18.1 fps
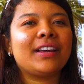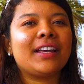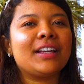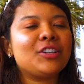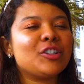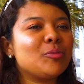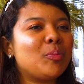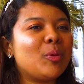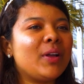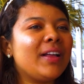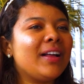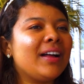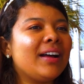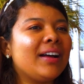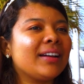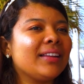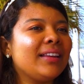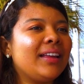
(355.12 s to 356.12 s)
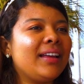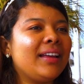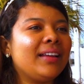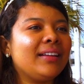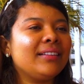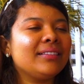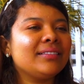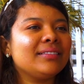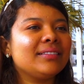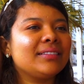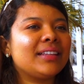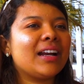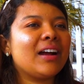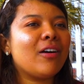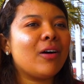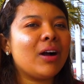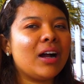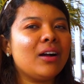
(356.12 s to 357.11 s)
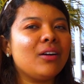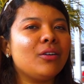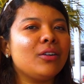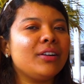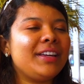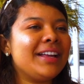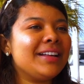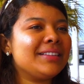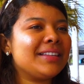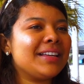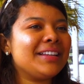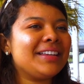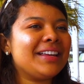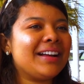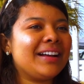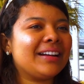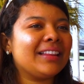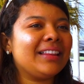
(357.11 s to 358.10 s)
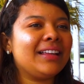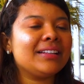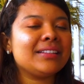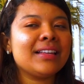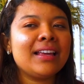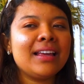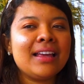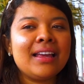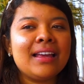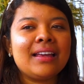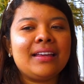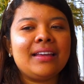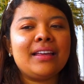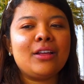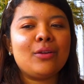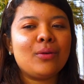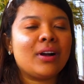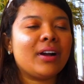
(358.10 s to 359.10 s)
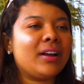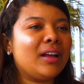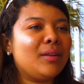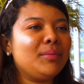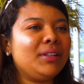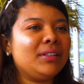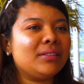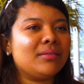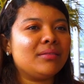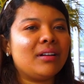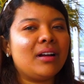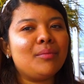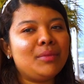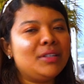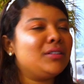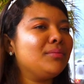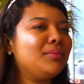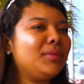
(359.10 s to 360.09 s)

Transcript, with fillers: que yo pueda darle trabajo y enseñarles y educar a mis, a mis